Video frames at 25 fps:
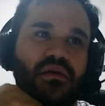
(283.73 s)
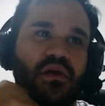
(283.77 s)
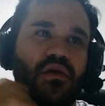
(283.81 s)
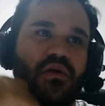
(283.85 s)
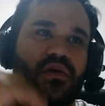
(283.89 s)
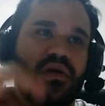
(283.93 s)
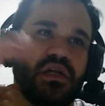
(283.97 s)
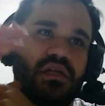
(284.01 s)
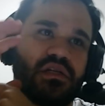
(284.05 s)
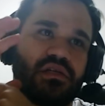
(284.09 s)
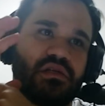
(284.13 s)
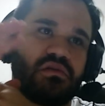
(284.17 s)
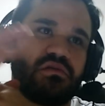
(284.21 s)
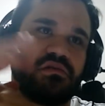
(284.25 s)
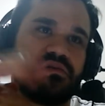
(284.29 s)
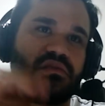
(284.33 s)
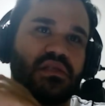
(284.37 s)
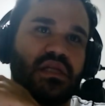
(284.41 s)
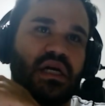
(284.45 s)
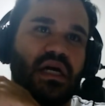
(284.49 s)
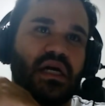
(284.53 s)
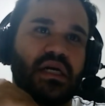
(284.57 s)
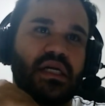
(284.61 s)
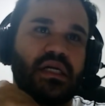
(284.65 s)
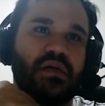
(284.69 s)
Eu acredito que o
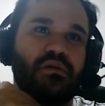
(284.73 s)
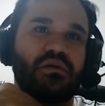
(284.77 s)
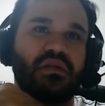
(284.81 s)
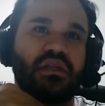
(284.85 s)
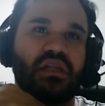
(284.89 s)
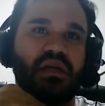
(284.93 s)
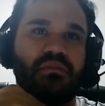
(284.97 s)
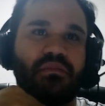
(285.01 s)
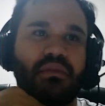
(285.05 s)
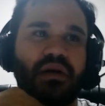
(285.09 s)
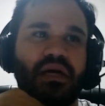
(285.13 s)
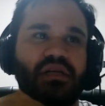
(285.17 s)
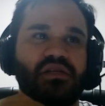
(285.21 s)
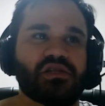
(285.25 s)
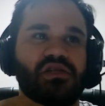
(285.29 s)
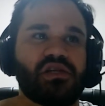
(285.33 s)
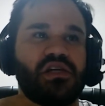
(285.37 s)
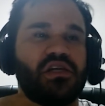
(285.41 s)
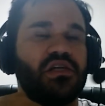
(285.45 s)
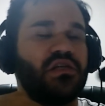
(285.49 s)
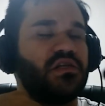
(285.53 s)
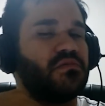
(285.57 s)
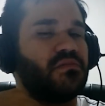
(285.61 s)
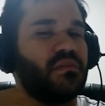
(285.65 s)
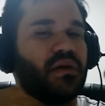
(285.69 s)
Instagram é o que tem mais
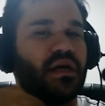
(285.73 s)
gente,